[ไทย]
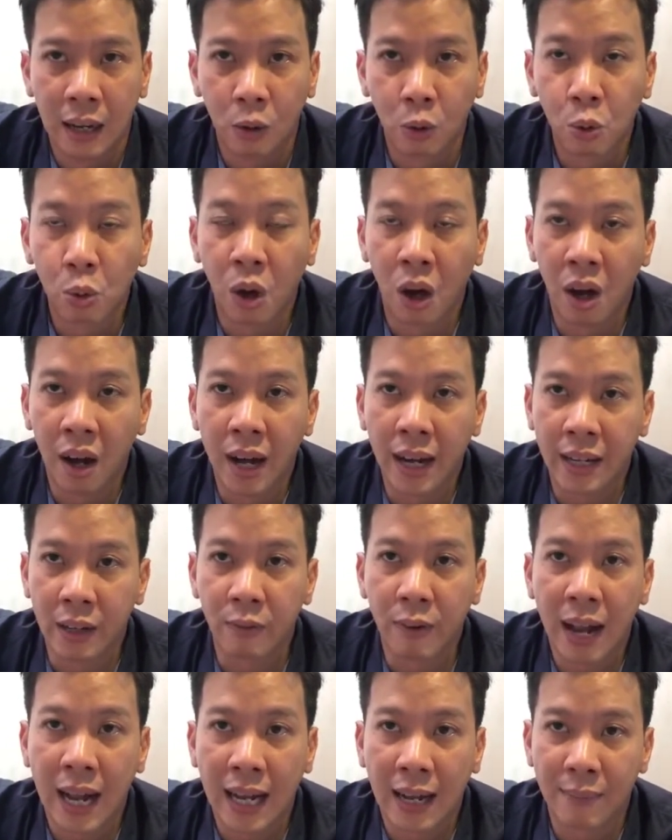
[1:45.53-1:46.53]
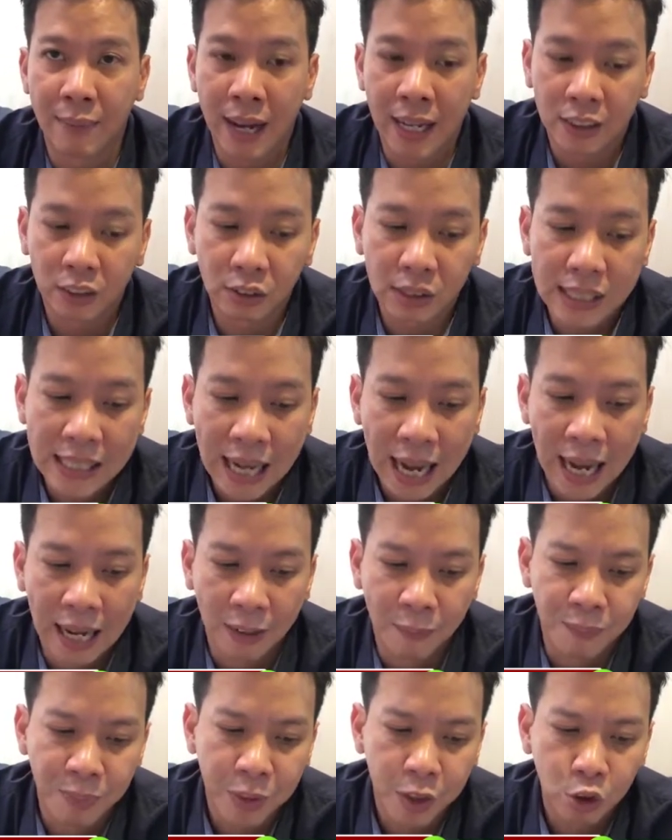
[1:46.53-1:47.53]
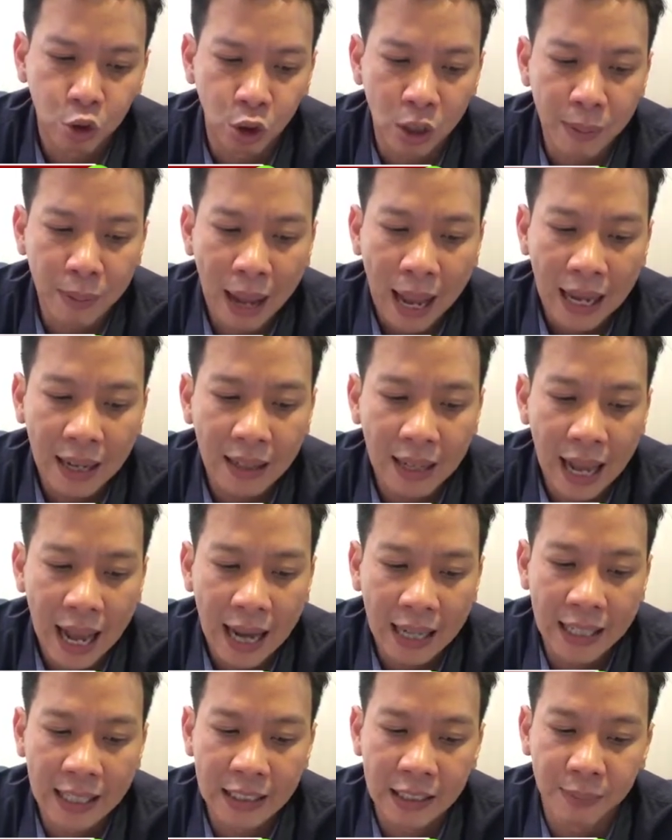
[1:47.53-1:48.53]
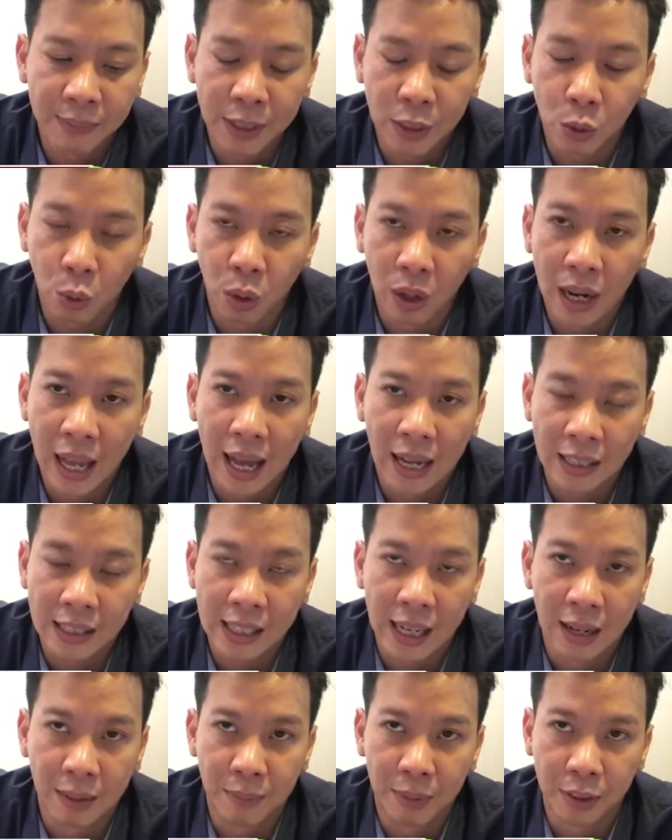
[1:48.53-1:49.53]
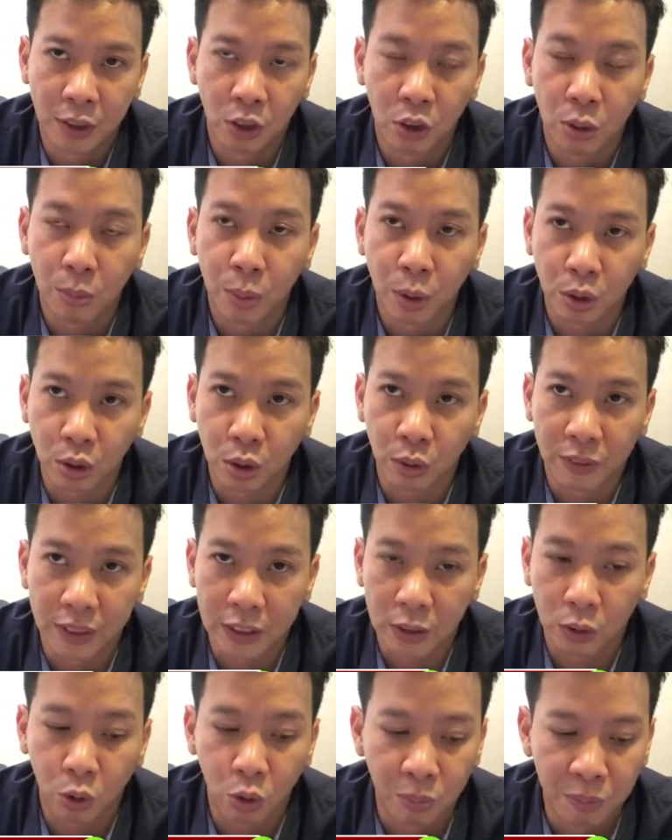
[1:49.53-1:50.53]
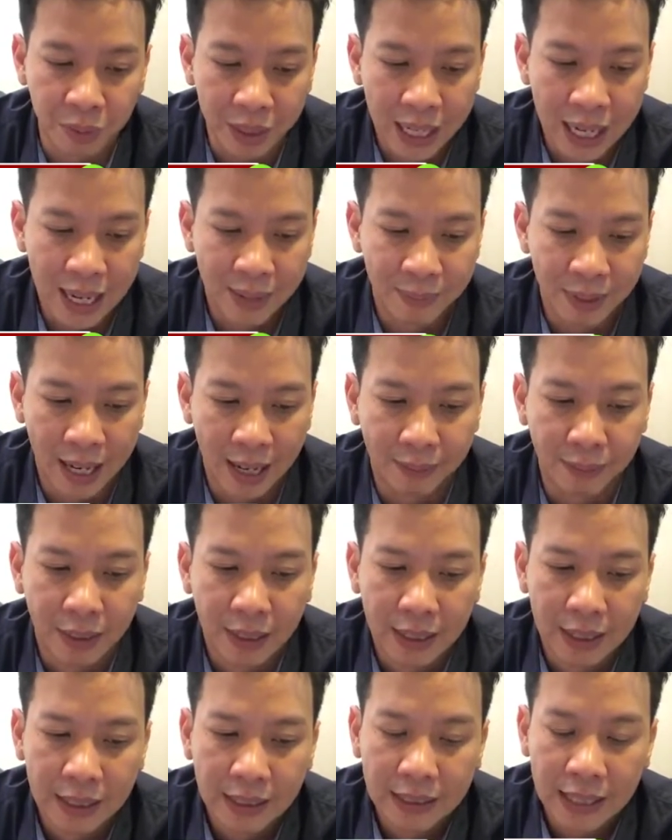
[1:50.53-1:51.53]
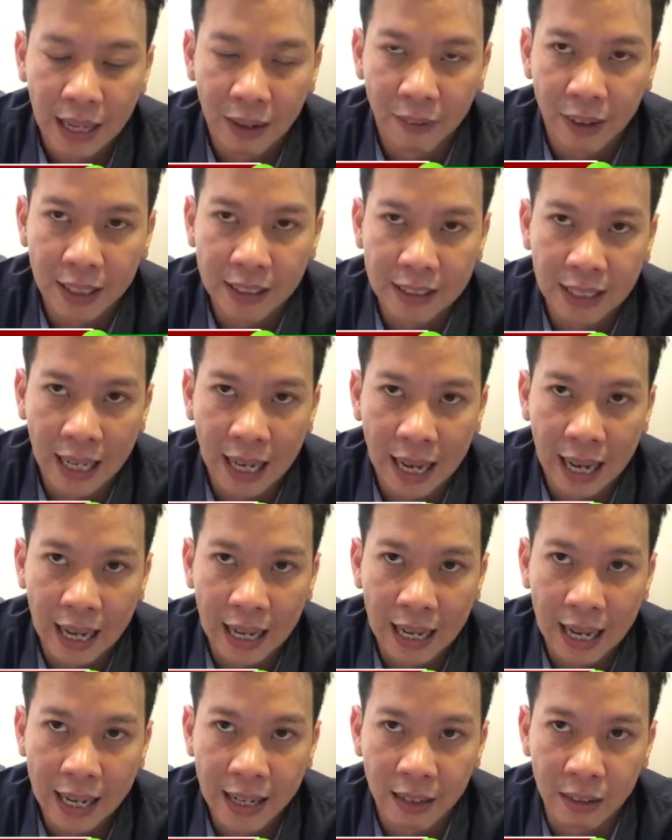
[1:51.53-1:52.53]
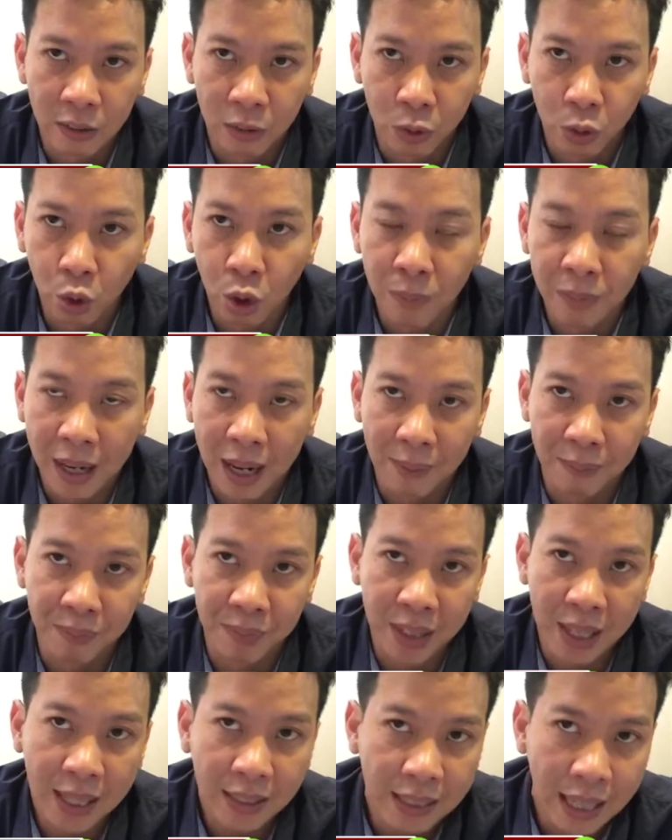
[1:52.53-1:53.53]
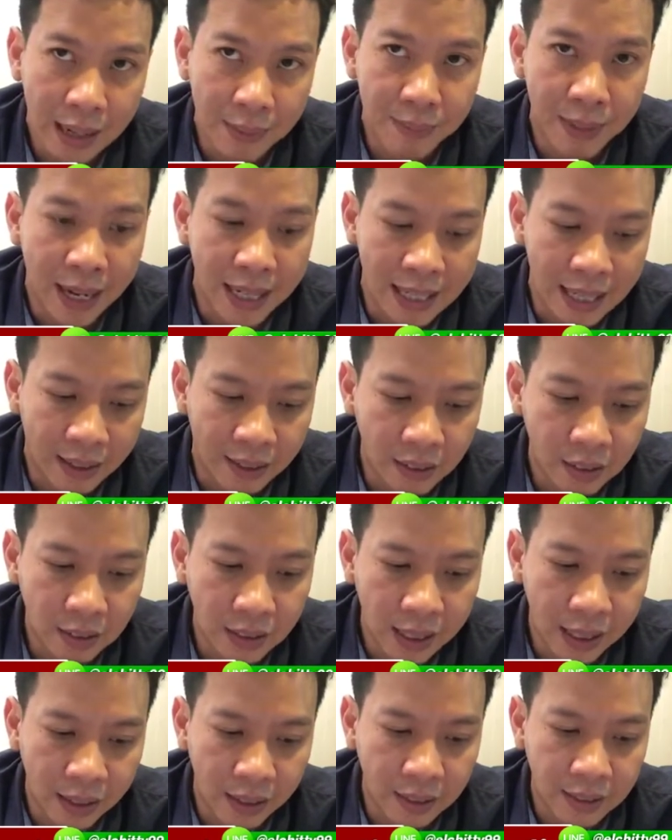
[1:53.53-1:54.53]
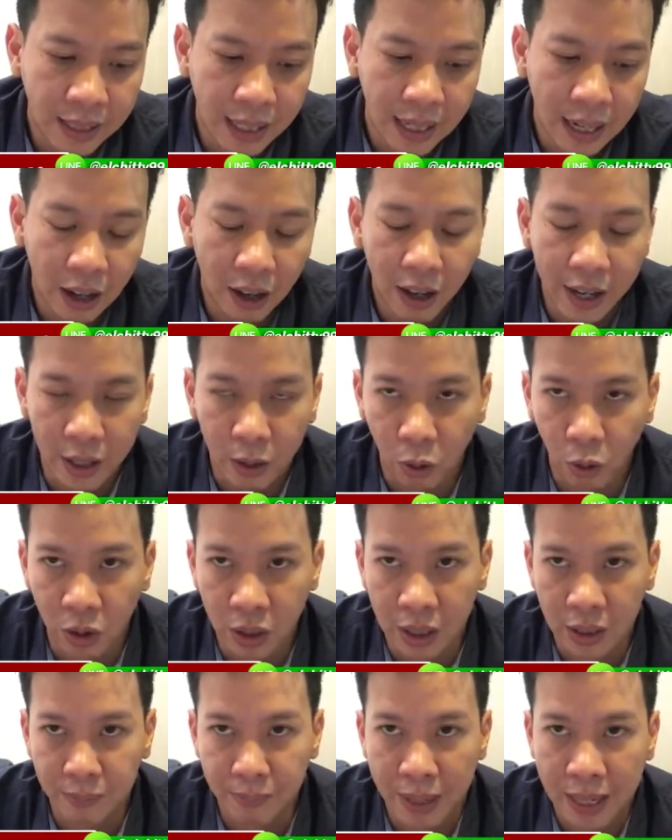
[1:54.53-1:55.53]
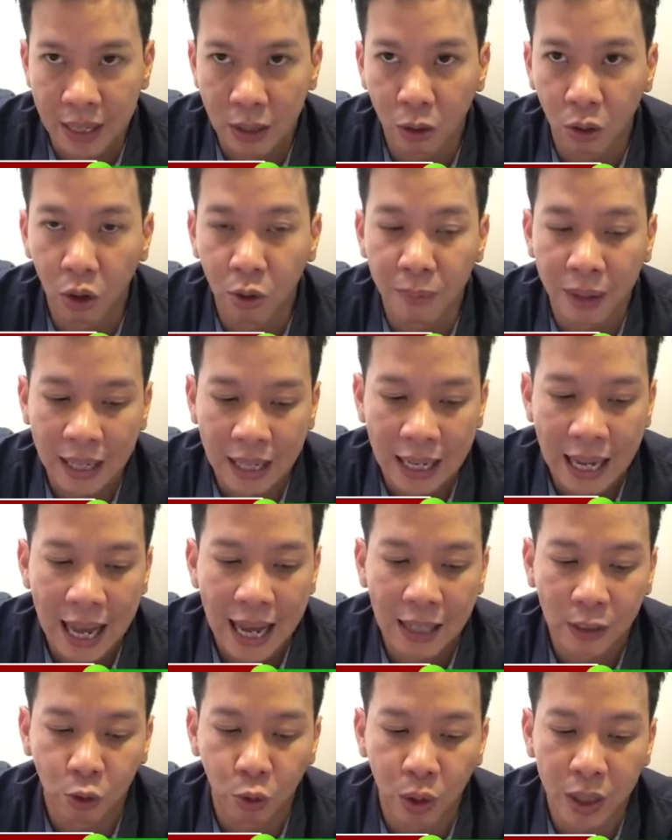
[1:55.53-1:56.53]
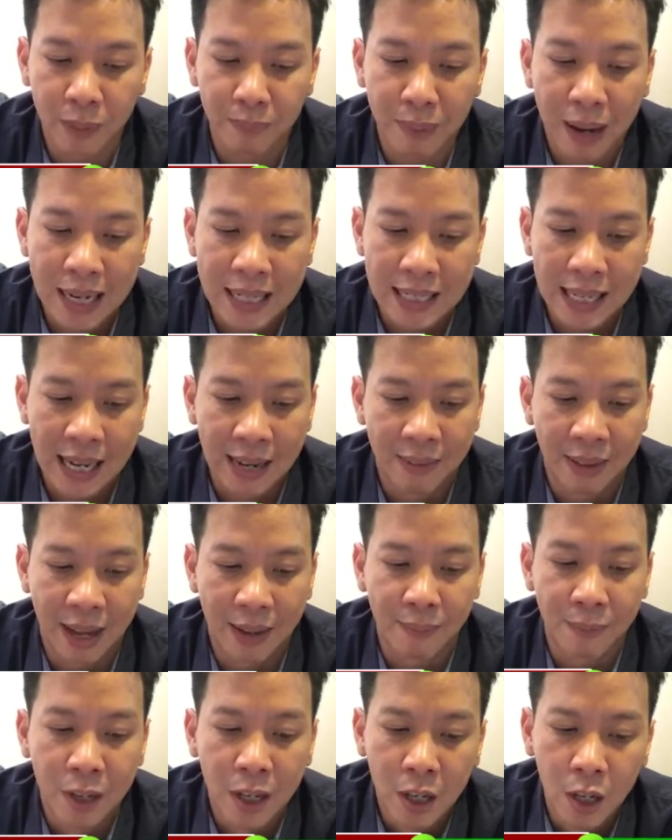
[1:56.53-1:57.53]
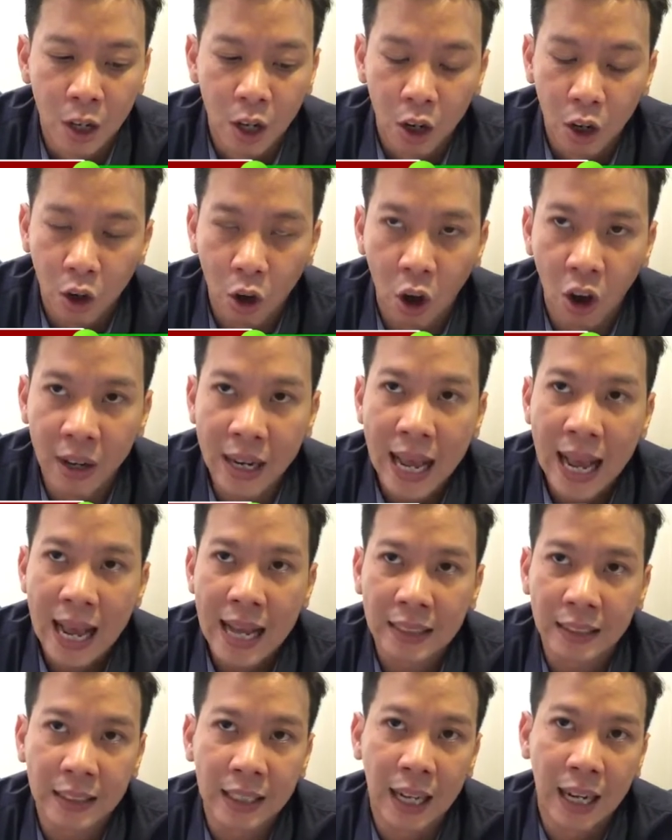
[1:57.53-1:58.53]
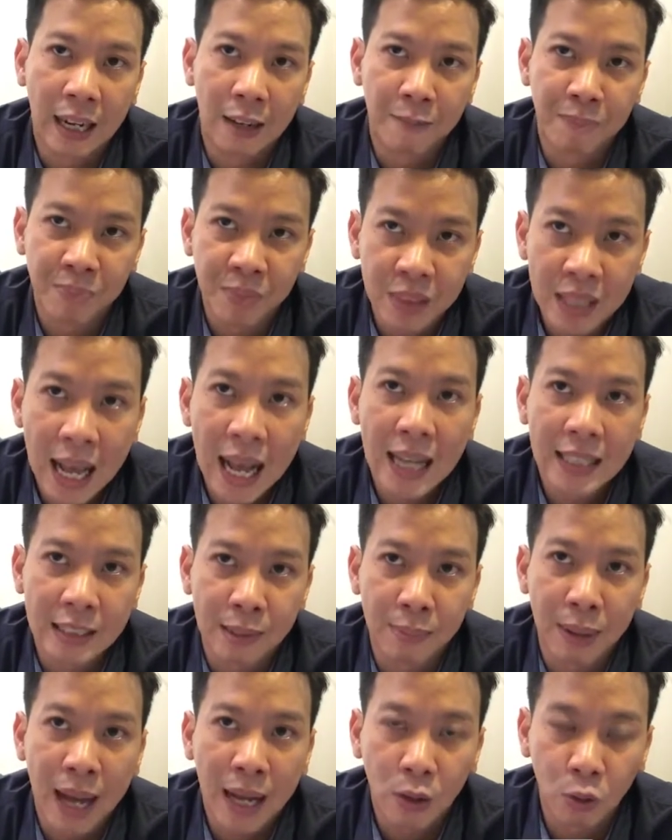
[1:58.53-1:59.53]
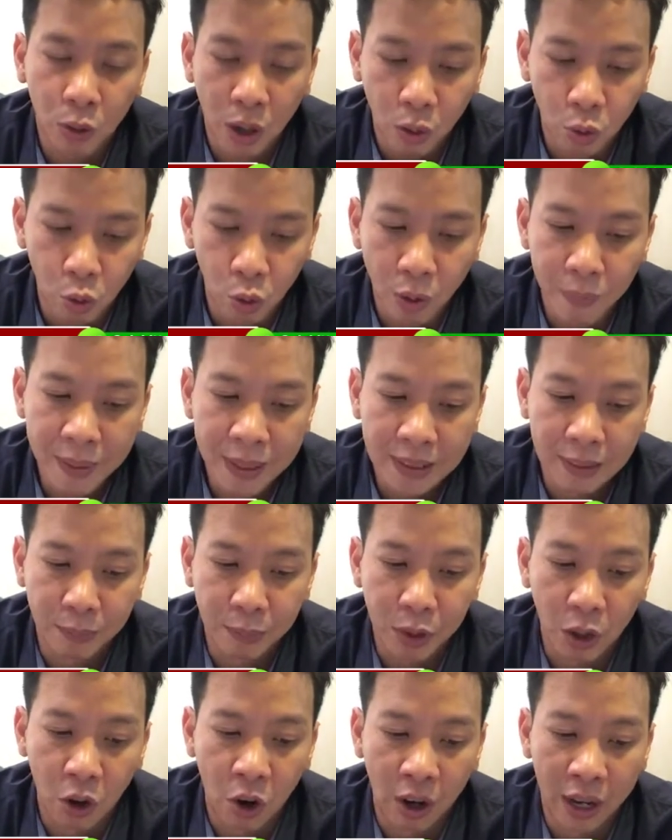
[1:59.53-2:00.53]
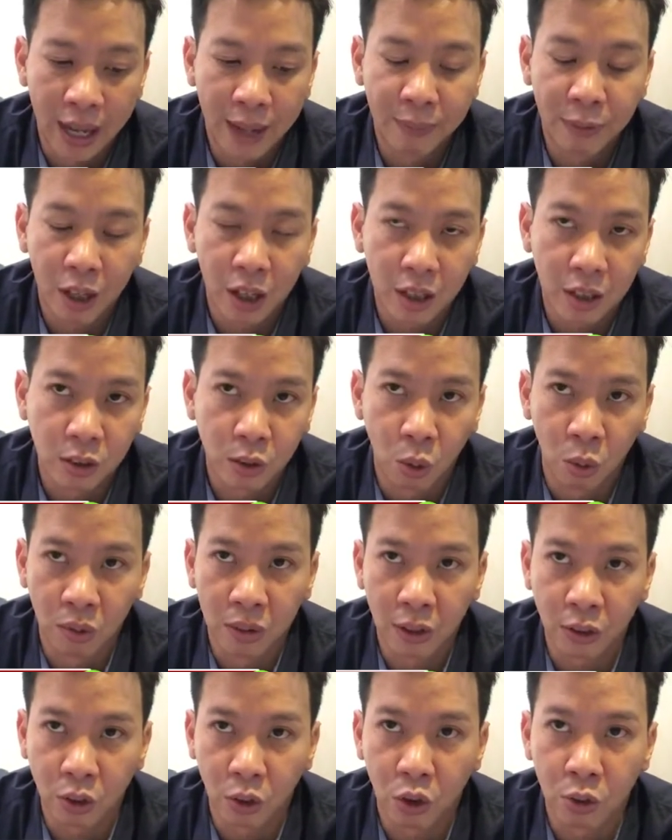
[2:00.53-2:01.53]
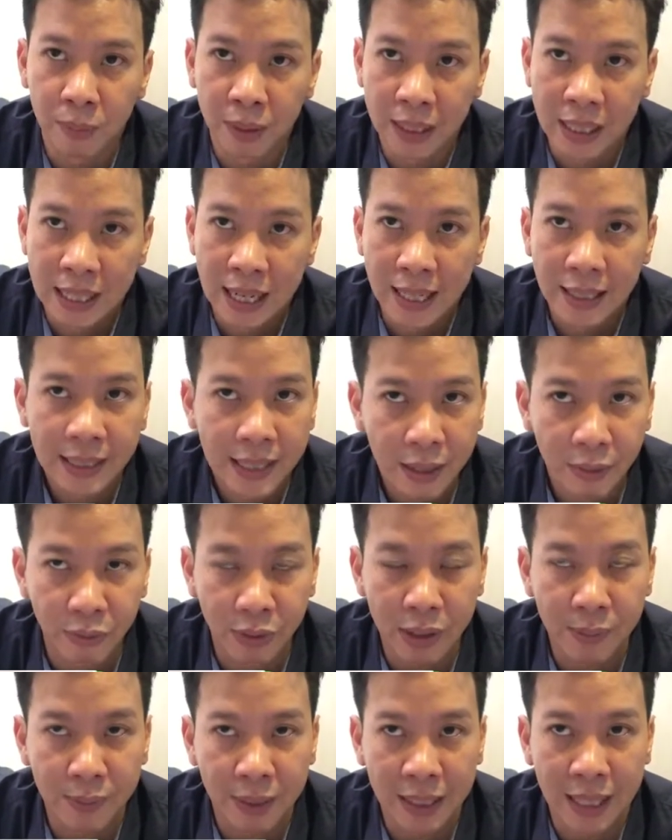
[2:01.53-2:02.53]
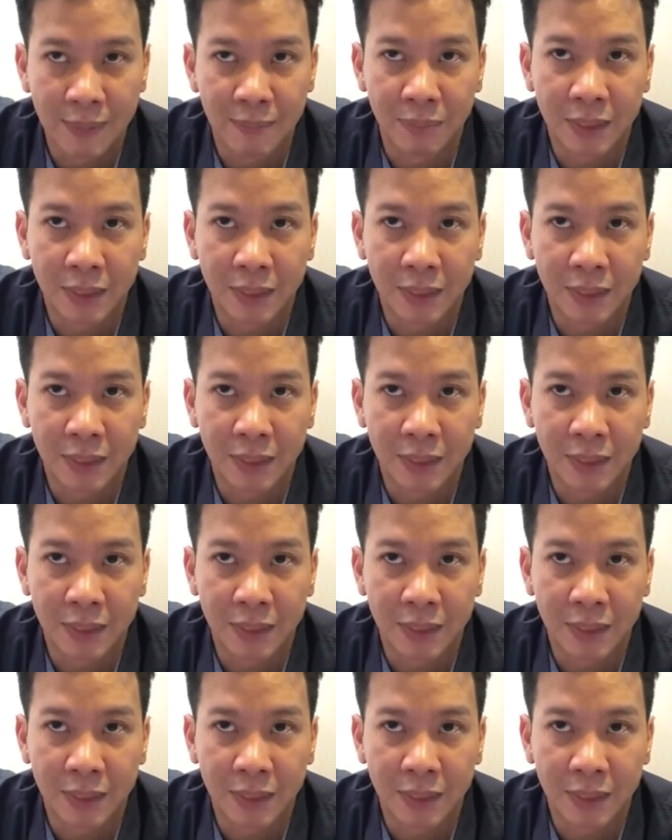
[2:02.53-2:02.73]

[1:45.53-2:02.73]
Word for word: คู่ของคาเดว่ากับแอชรียังส่วนในแผงกลางเนี่ยจะมีตัวหลักอย่างมาเซโรโบรโซวิชคุมเกมนะครับแต่ว่าจะเล่นร่วมกับนักเตะมาอย่างคริสเตนเอริกเซนแล้วก็อีกคนนึงเป็นนิโคลโลบาเลล่าช่วยปั้นเกมนะครับกองหน้าจะน่าจะพักลูกากูไว้เป็นสำรองนะครับแล้วก็จะส่งลาตโร มาติเนสที่ฟิตมาเต็ม